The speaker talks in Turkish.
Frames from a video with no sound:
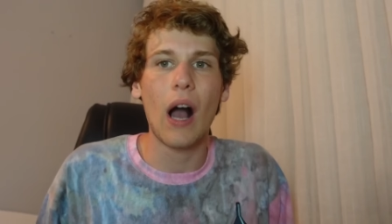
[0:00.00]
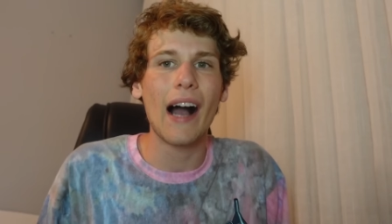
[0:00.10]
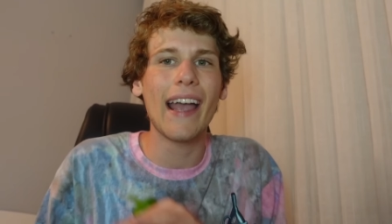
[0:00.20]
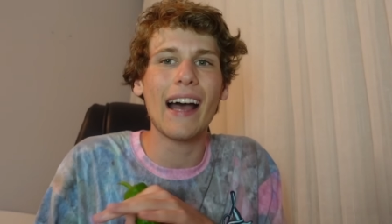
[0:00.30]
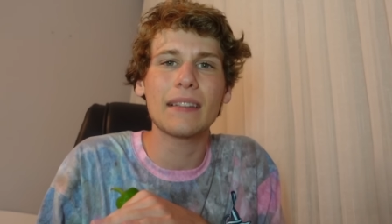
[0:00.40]

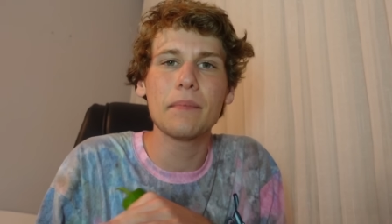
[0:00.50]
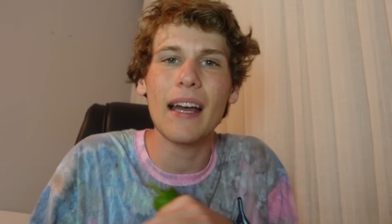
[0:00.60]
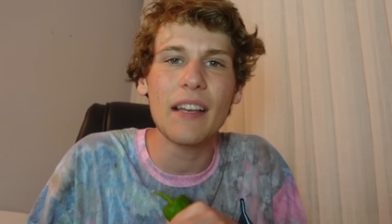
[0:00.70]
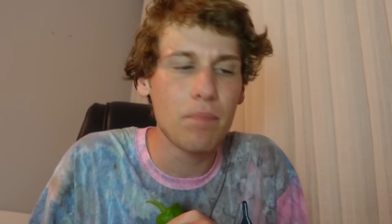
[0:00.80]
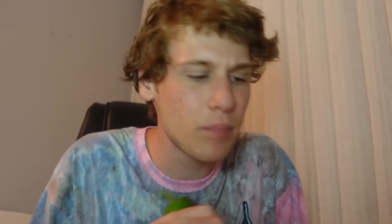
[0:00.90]

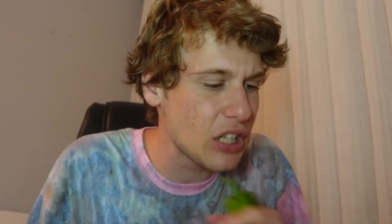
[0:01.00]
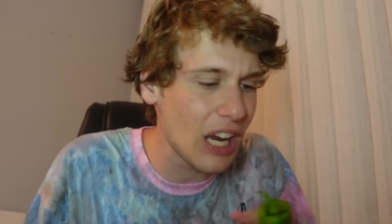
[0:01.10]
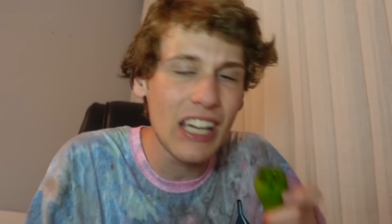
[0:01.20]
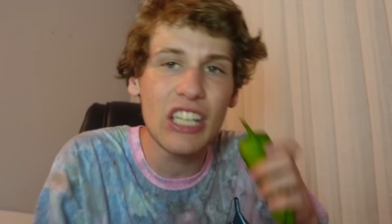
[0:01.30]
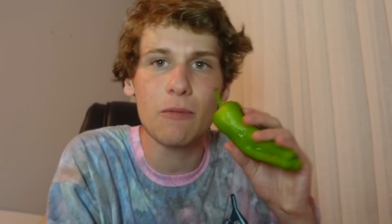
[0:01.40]
Hayatımda bir
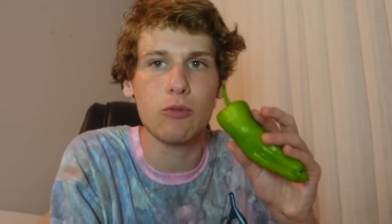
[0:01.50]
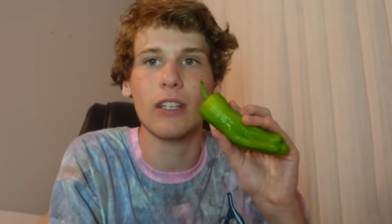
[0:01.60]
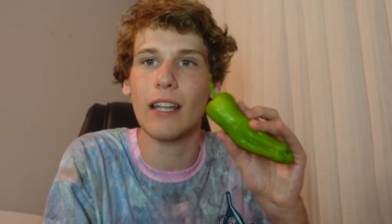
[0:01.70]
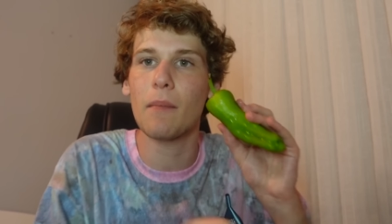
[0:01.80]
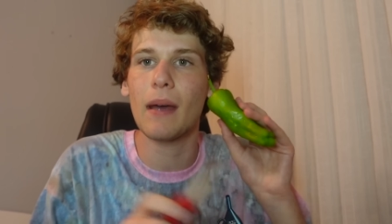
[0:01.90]
şeyi hiç bu
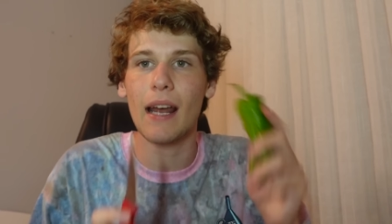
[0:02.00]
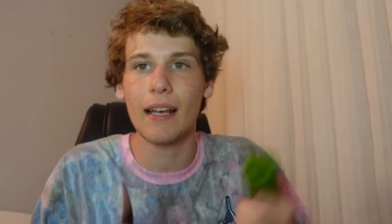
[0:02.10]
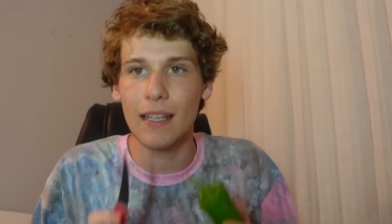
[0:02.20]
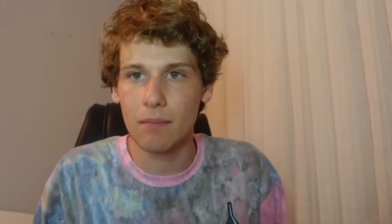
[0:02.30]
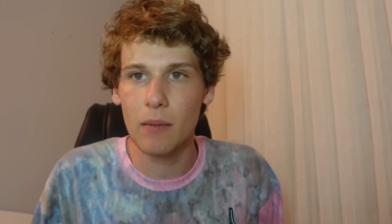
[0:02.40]
kadar
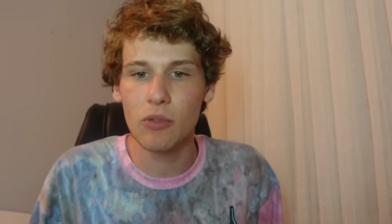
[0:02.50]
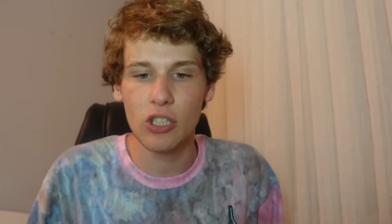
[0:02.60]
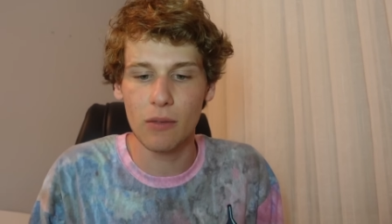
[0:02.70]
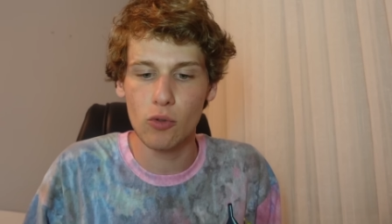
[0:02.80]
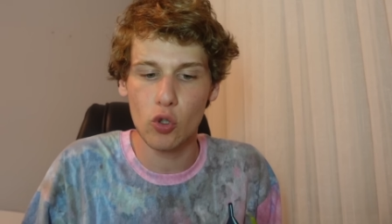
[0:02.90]
merak
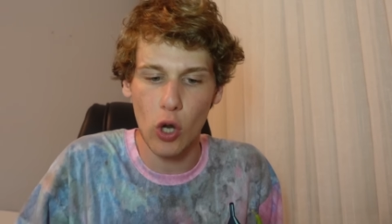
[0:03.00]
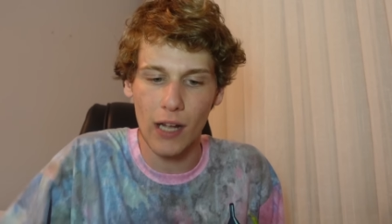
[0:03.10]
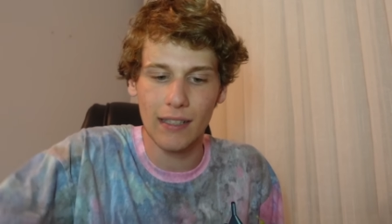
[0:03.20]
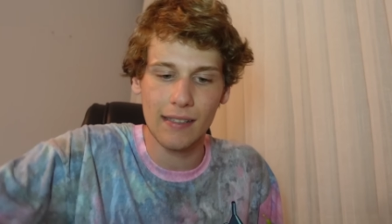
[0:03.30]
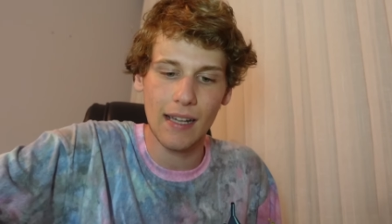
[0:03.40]
etmemiştim. Şu
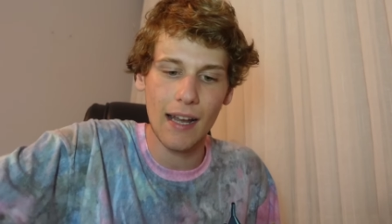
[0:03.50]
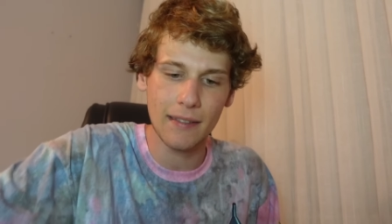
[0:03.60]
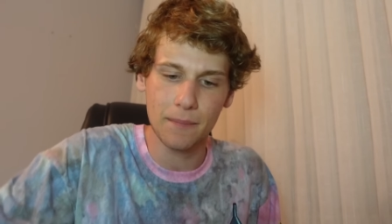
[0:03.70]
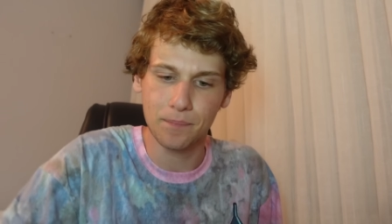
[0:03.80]
anda saat